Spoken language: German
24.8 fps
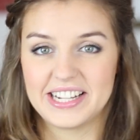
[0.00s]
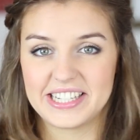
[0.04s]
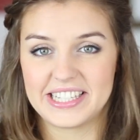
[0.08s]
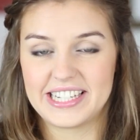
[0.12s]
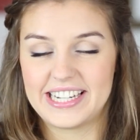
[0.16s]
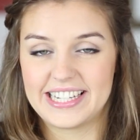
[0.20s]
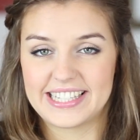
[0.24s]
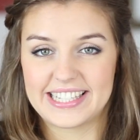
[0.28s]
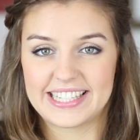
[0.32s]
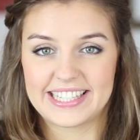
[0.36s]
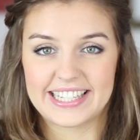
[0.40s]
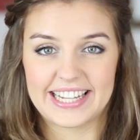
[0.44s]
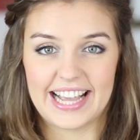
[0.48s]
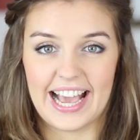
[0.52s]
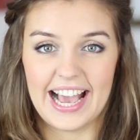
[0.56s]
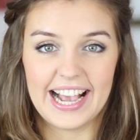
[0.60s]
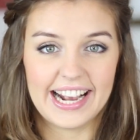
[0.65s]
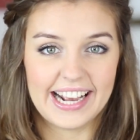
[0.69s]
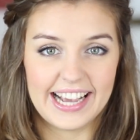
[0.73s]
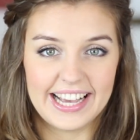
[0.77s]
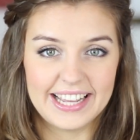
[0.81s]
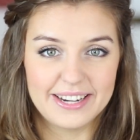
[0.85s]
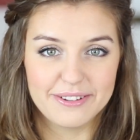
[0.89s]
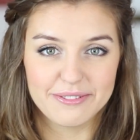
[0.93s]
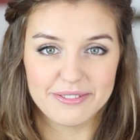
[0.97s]
Also das ist
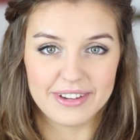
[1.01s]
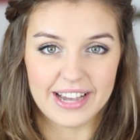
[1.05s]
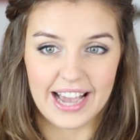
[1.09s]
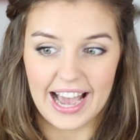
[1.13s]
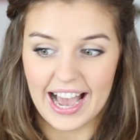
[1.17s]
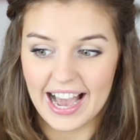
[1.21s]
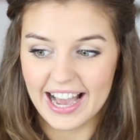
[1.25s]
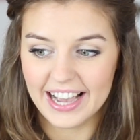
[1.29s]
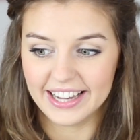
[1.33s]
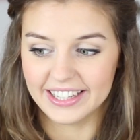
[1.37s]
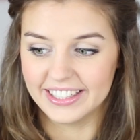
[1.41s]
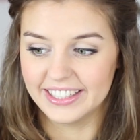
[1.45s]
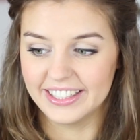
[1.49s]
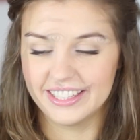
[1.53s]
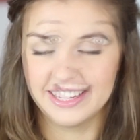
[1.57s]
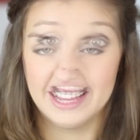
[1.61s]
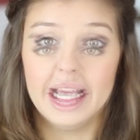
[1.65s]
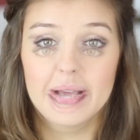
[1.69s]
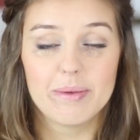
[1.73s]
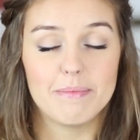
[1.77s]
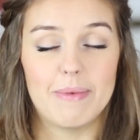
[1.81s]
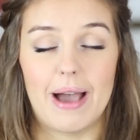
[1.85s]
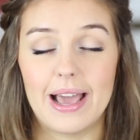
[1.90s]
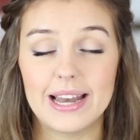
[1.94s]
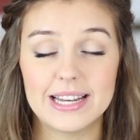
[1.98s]
gar keine Frage.
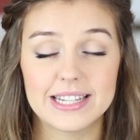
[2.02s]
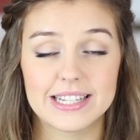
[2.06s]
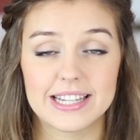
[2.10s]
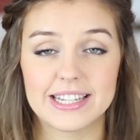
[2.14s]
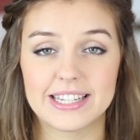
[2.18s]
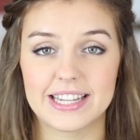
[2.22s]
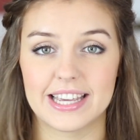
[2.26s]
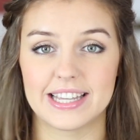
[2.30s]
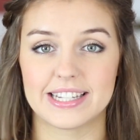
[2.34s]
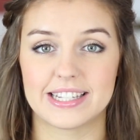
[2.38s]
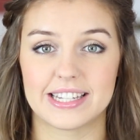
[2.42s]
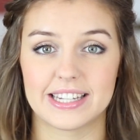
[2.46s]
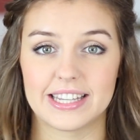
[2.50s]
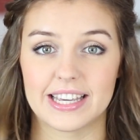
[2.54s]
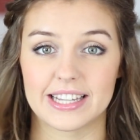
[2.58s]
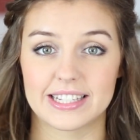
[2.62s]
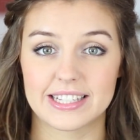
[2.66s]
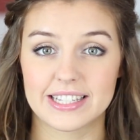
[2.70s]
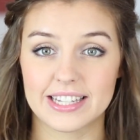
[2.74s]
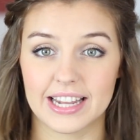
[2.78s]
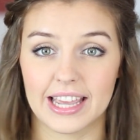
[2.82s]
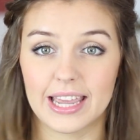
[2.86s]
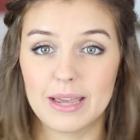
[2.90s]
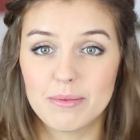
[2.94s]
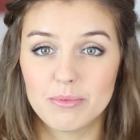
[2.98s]
Meine sind ja jetzt nicht
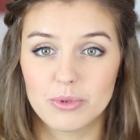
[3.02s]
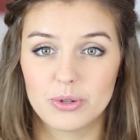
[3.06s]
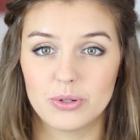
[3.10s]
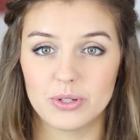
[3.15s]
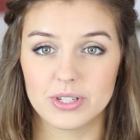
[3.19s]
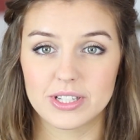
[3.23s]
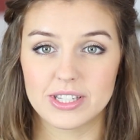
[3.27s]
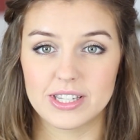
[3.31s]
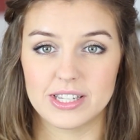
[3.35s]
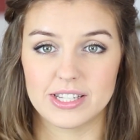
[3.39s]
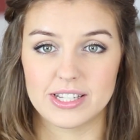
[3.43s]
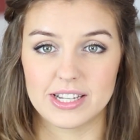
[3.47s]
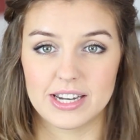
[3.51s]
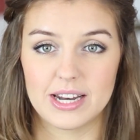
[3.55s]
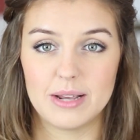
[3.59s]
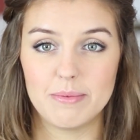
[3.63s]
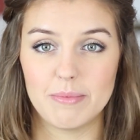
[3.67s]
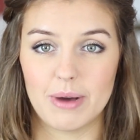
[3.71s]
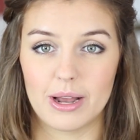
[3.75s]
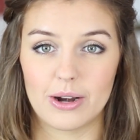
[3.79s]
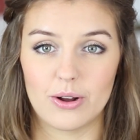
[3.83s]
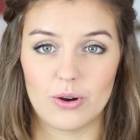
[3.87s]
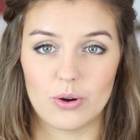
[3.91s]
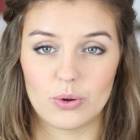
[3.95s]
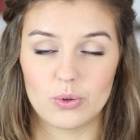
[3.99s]
extrem kurz, die sind
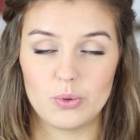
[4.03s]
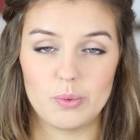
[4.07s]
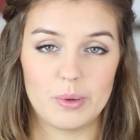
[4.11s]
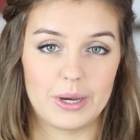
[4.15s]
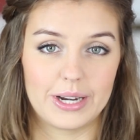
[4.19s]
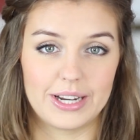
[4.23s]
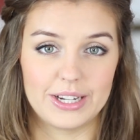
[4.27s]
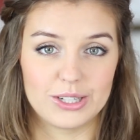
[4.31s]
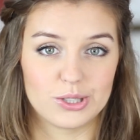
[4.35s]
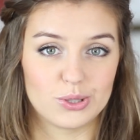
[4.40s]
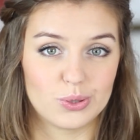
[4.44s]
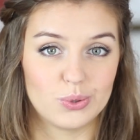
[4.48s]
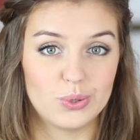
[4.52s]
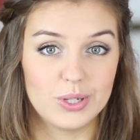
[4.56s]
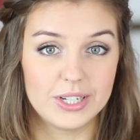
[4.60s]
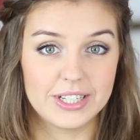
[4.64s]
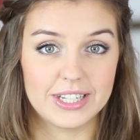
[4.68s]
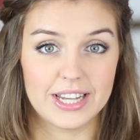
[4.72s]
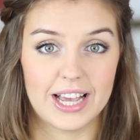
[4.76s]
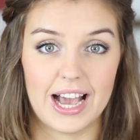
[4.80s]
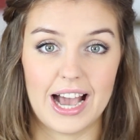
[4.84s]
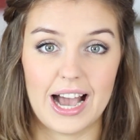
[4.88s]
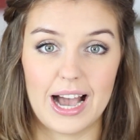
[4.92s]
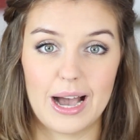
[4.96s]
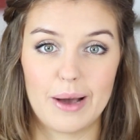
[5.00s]
immer noch über der
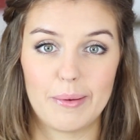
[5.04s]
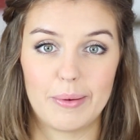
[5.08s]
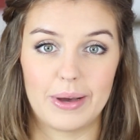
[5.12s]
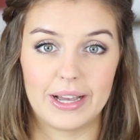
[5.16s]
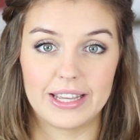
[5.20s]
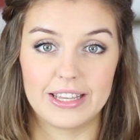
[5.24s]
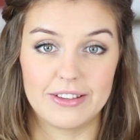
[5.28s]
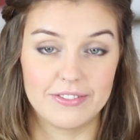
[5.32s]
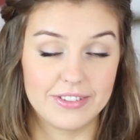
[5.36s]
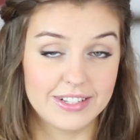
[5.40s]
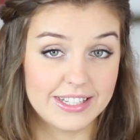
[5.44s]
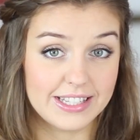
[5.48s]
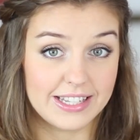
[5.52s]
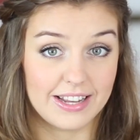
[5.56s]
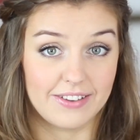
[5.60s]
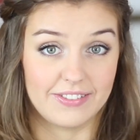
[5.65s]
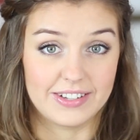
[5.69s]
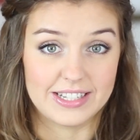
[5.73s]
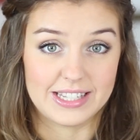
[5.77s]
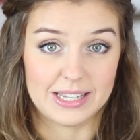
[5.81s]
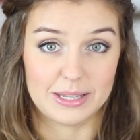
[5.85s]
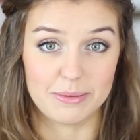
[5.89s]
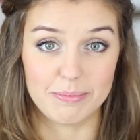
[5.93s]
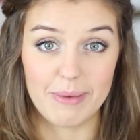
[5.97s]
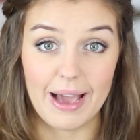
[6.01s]
Schulter, aber ihr wisst ja,
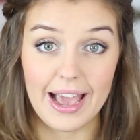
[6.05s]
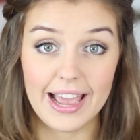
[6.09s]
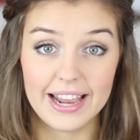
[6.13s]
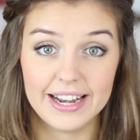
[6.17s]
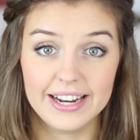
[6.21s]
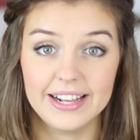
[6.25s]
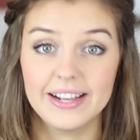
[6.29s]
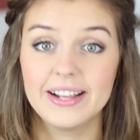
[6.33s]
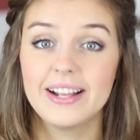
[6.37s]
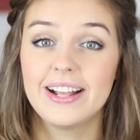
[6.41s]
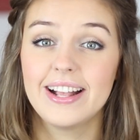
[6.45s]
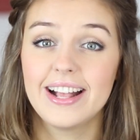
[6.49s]
was ich meine.